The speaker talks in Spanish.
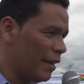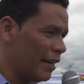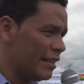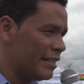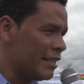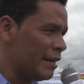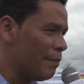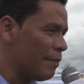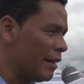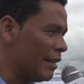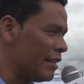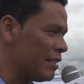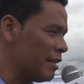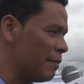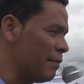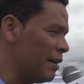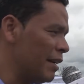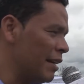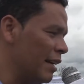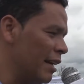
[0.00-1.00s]
siembra de
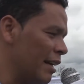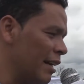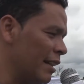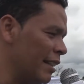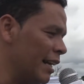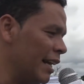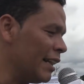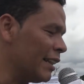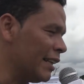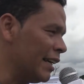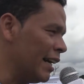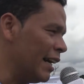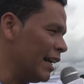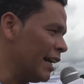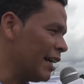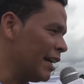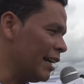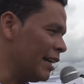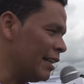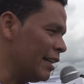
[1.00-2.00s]
semilla de
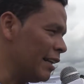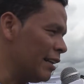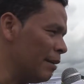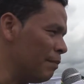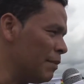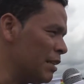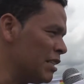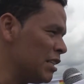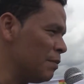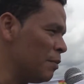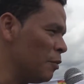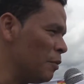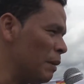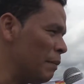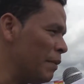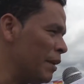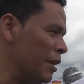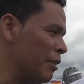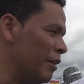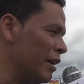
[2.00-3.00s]
alta calidad. En principio,
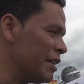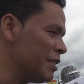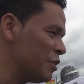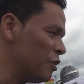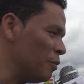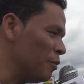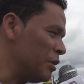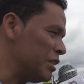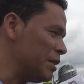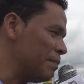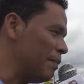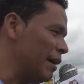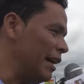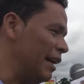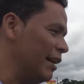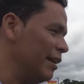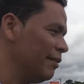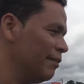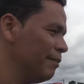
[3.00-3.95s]
bienvenido a Gestión Municipal.